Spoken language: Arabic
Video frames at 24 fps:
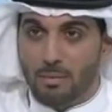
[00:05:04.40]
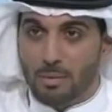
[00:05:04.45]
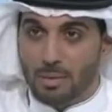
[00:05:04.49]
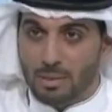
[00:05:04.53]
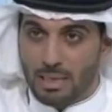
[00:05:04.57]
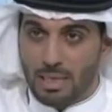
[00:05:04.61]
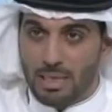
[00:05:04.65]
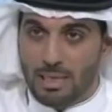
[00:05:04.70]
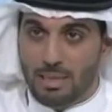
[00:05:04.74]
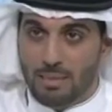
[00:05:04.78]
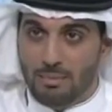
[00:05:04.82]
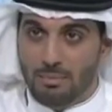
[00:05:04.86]

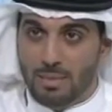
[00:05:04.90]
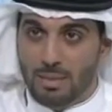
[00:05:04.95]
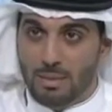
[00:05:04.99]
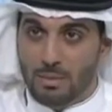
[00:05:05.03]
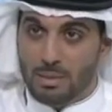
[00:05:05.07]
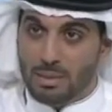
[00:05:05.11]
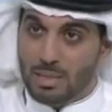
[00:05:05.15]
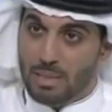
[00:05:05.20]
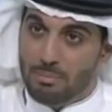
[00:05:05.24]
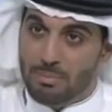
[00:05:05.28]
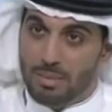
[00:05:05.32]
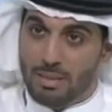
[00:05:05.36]
ويتعلمها
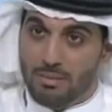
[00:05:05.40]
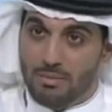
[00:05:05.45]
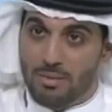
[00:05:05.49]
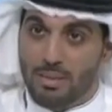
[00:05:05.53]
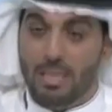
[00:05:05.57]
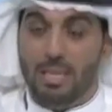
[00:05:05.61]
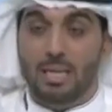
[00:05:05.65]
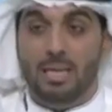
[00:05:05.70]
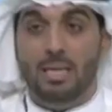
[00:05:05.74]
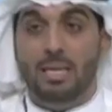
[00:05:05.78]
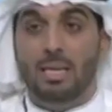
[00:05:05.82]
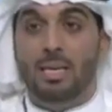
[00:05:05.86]
ويتعمق
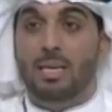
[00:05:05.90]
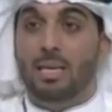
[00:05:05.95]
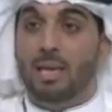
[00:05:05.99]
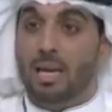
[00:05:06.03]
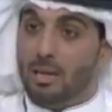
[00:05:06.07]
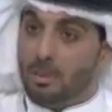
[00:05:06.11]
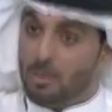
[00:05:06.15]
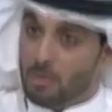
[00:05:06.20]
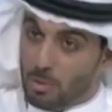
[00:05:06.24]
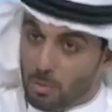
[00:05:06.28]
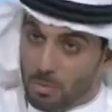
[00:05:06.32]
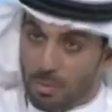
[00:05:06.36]
فيها
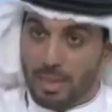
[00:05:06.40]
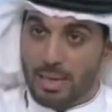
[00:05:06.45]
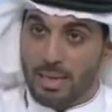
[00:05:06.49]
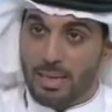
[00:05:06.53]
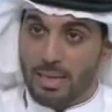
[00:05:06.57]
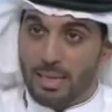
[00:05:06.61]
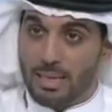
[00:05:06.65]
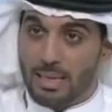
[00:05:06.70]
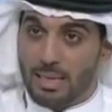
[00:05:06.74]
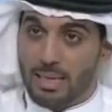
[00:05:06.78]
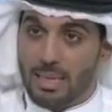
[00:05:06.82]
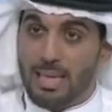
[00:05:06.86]
اقول لهم هي
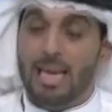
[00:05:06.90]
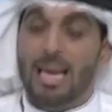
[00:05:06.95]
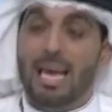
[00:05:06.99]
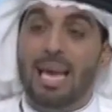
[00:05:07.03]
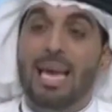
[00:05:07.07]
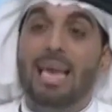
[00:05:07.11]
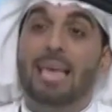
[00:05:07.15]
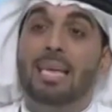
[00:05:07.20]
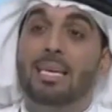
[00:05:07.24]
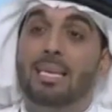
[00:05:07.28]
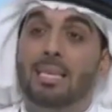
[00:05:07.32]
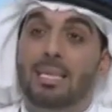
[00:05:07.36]

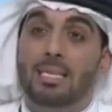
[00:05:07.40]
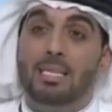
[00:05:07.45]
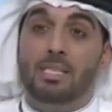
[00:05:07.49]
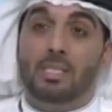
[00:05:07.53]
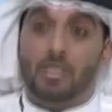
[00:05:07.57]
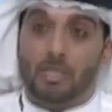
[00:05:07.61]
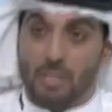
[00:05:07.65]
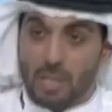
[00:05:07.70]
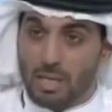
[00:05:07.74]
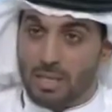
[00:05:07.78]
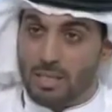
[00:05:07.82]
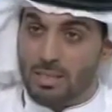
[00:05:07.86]
اي
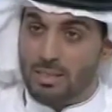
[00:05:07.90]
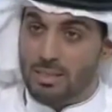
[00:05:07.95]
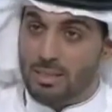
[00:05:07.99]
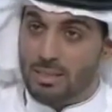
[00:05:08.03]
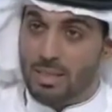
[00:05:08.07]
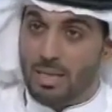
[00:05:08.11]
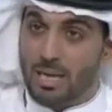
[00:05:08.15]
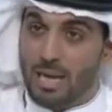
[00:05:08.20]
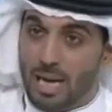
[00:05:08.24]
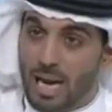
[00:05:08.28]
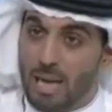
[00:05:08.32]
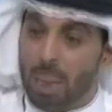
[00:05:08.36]
شخص
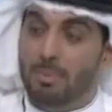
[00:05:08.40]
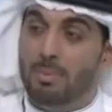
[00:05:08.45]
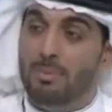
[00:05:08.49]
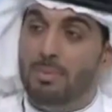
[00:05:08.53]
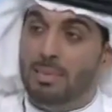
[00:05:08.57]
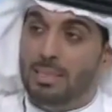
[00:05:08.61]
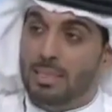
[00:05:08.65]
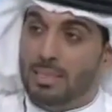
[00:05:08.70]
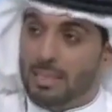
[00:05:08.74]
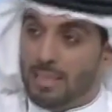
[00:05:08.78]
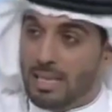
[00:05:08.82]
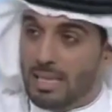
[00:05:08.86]
حابب
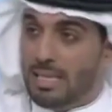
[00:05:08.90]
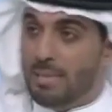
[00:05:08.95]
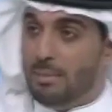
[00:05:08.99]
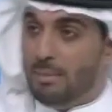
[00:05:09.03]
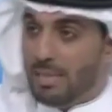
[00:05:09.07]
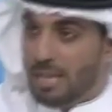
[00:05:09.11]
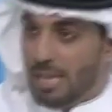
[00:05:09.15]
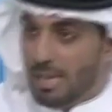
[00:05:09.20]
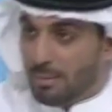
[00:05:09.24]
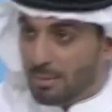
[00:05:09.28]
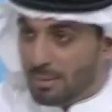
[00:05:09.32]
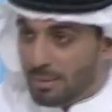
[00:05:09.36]
انه يتعلم
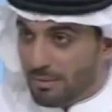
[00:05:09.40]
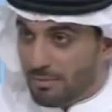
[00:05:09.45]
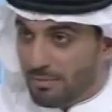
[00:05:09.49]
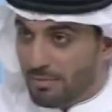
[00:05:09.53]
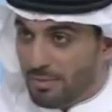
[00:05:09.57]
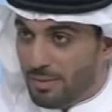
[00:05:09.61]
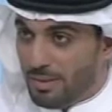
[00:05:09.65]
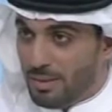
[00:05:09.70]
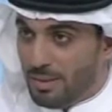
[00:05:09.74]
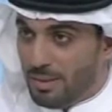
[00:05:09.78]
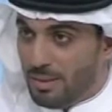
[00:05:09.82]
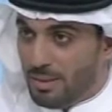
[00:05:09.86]
العاب
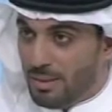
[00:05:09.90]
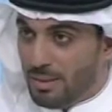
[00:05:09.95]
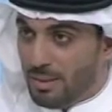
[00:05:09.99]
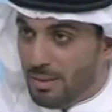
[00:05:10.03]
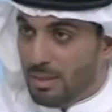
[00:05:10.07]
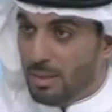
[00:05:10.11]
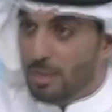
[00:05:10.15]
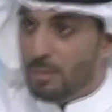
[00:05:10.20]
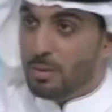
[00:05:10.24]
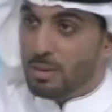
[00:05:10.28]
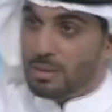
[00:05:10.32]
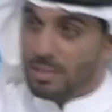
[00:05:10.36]
خفه
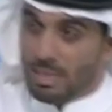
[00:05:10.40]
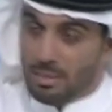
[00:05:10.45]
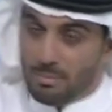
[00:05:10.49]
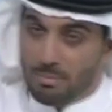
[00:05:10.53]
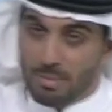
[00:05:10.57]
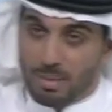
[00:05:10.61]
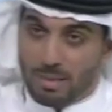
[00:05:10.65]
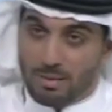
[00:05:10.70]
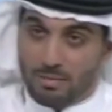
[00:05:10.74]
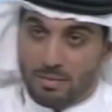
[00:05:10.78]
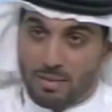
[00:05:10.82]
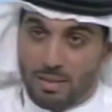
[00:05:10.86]

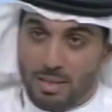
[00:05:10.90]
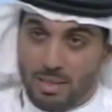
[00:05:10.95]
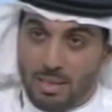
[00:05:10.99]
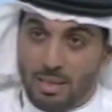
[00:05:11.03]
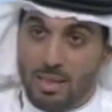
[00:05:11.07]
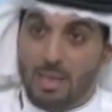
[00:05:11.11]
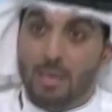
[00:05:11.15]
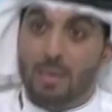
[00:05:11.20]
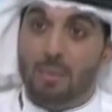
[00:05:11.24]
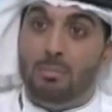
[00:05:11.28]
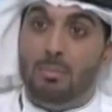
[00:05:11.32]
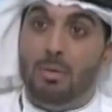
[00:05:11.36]
ويتعمق فيه
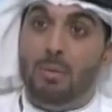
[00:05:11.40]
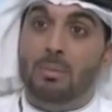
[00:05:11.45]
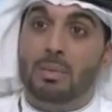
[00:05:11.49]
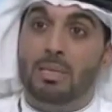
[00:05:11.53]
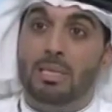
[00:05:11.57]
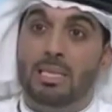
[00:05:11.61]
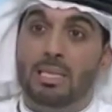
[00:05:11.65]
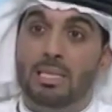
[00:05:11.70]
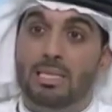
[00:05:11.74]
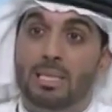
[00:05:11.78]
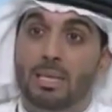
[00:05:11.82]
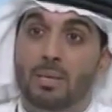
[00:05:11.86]

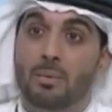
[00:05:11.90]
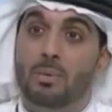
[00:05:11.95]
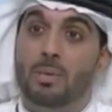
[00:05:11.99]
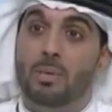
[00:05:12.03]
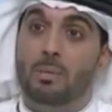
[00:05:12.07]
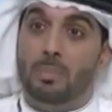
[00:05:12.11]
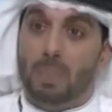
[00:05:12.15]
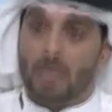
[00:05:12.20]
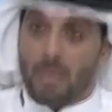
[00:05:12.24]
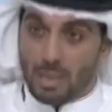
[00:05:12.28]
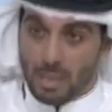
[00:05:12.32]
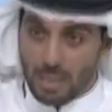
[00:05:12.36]
ممكن يسوي
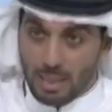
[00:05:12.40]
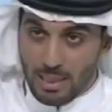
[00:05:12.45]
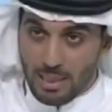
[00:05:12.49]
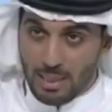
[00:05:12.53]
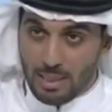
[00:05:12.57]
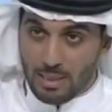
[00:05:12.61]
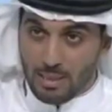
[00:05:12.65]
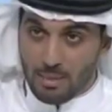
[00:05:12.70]
مثلي